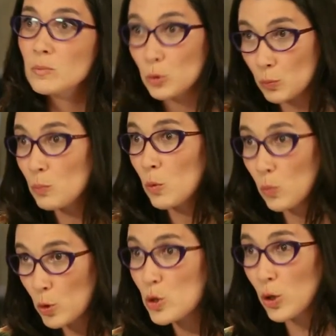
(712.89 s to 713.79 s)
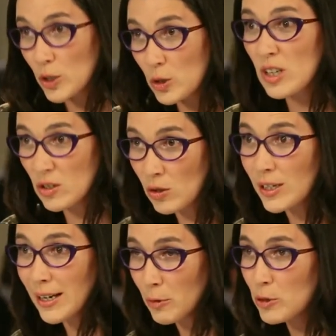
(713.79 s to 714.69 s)
en las cámaras... Mucho de eso se hizo con
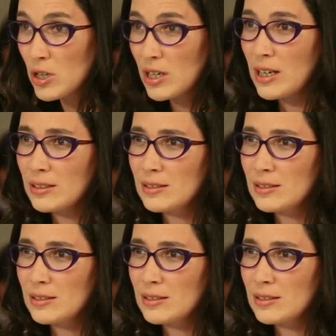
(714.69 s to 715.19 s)
las mochilas.